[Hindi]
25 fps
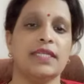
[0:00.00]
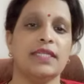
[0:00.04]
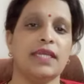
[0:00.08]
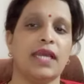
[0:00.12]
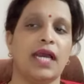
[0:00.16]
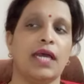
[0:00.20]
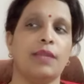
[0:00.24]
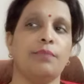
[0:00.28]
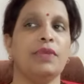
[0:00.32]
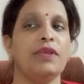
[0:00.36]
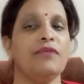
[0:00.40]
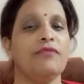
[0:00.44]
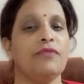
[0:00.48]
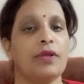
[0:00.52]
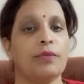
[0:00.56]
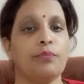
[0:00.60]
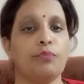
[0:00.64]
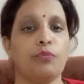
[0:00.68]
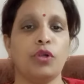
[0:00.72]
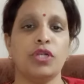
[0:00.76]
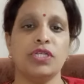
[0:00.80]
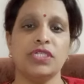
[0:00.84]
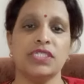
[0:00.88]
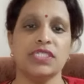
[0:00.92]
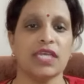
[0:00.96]
टीआरपी
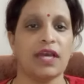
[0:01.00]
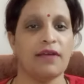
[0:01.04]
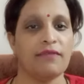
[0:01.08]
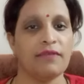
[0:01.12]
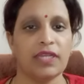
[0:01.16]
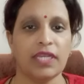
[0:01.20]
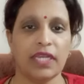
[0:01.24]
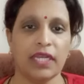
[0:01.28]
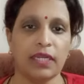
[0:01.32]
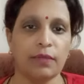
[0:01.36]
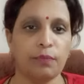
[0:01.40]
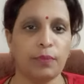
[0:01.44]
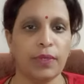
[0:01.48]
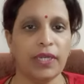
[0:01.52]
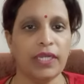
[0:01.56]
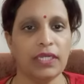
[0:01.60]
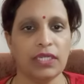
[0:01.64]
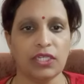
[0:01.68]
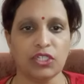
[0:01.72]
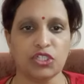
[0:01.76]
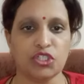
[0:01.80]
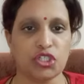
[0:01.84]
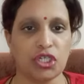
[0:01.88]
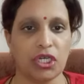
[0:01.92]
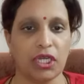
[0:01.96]
1.78 पे
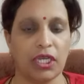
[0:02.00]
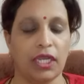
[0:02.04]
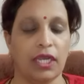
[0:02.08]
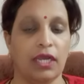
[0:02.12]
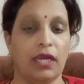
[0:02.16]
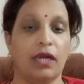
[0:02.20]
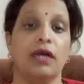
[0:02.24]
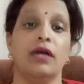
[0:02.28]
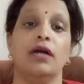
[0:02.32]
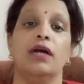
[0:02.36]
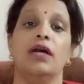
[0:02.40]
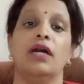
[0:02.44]
टच करेगा